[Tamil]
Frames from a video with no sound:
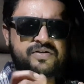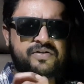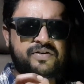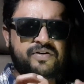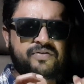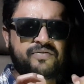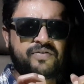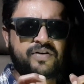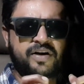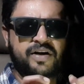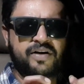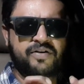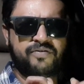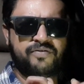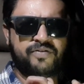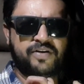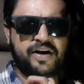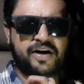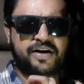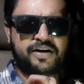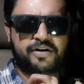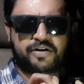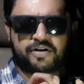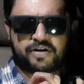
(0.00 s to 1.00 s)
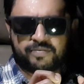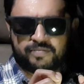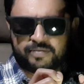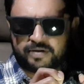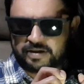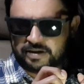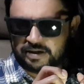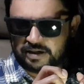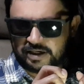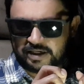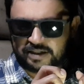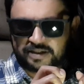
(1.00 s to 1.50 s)
இந்த வே வேல்
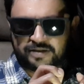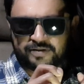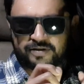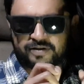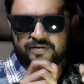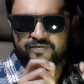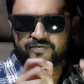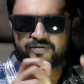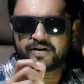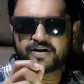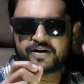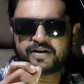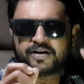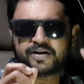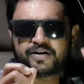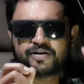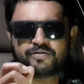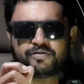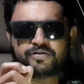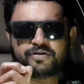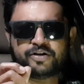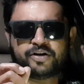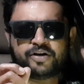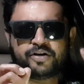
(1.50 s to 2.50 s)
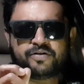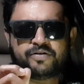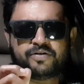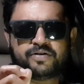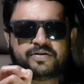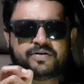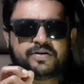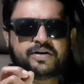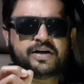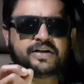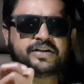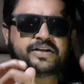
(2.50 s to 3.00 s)
இருக்கமா அது வேல்னா உங்களுக்கு தெரியும்
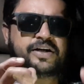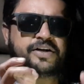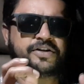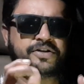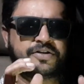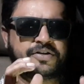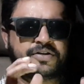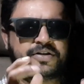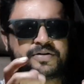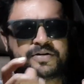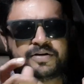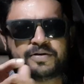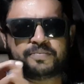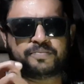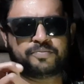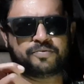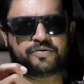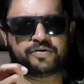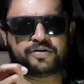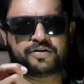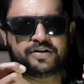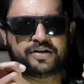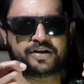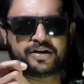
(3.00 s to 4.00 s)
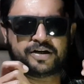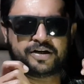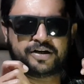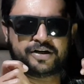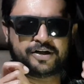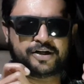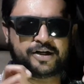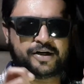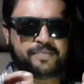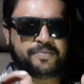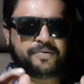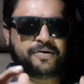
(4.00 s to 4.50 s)
அதை எடுத்துகிட்டு போகிறதுக்கான
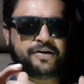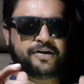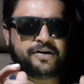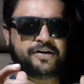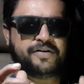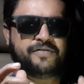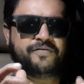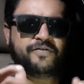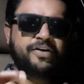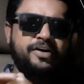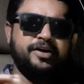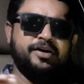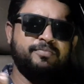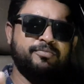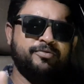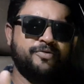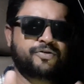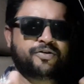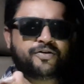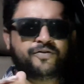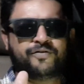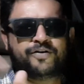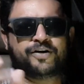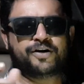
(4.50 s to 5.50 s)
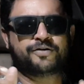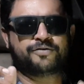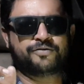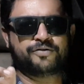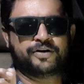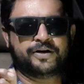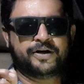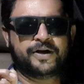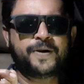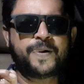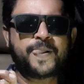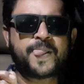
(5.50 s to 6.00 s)
ட்ரை பண்ணியிருக்கான் வில்லம்பு ஒன்று வேல்
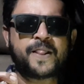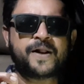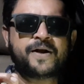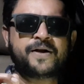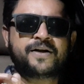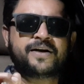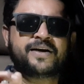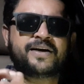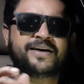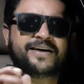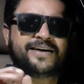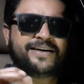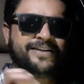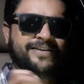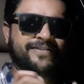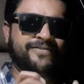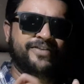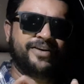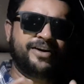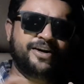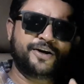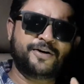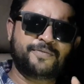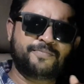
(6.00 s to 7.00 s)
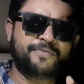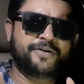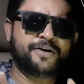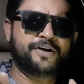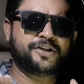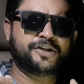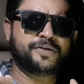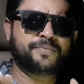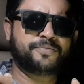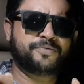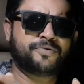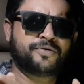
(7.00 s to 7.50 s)
ஒன்று இந்த வில்லம்பு
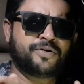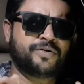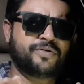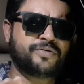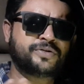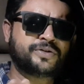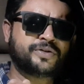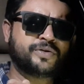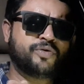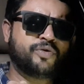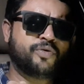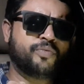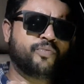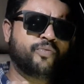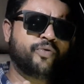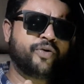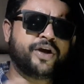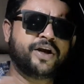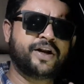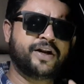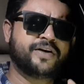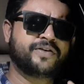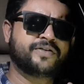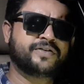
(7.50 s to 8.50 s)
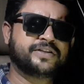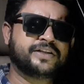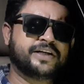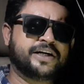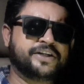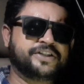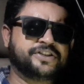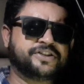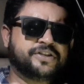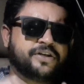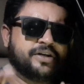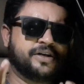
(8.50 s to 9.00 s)
எடுத்து போனவன் வந்து ஒரு முயிலை வந்து
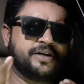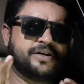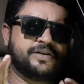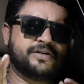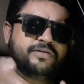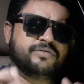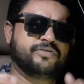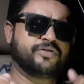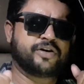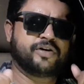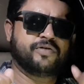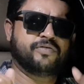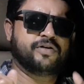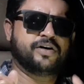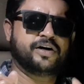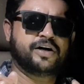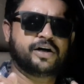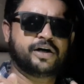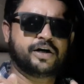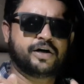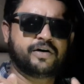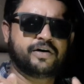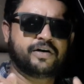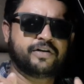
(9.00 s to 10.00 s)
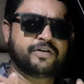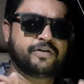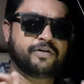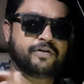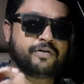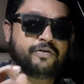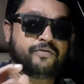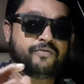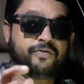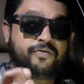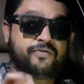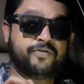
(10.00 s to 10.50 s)
அடிச்சிட்டானா ஓகேவா இந்த
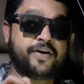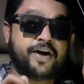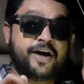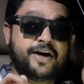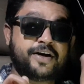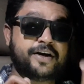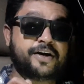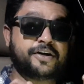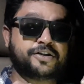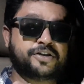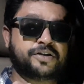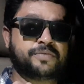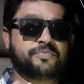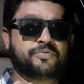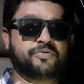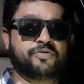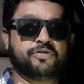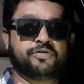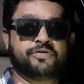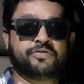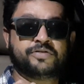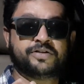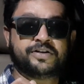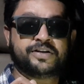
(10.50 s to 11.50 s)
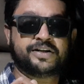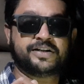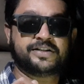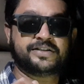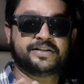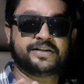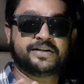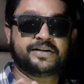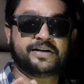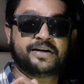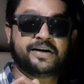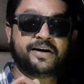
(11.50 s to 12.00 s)
வேல் எடுத்துகிட்டு போனவன் வந்து என்ன
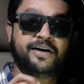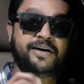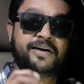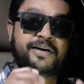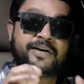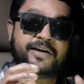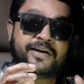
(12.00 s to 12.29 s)
செஞ்சானா